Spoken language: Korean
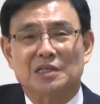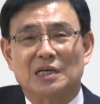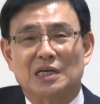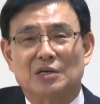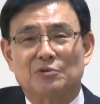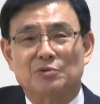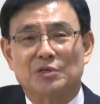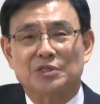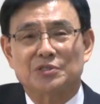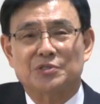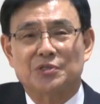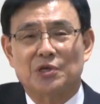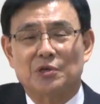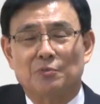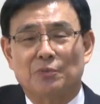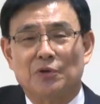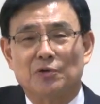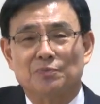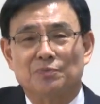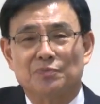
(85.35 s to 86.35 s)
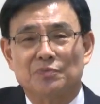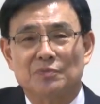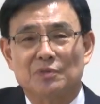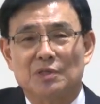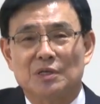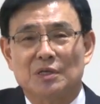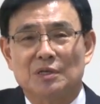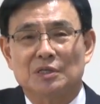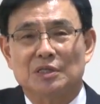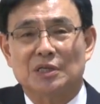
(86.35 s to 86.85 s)
하루에 세 번
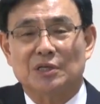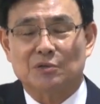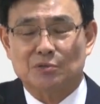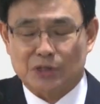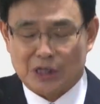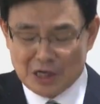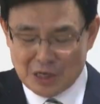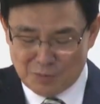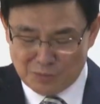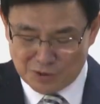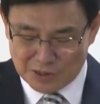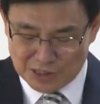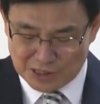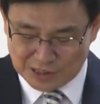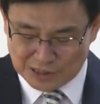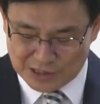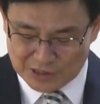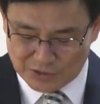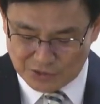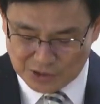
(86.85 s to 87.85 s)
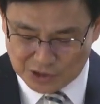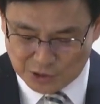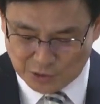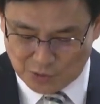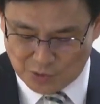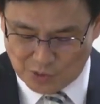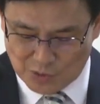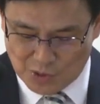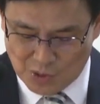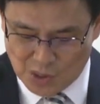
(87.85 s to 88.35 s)
예루살렘을 향하여
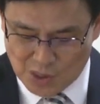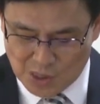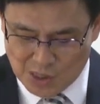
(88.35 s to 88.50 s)
기도.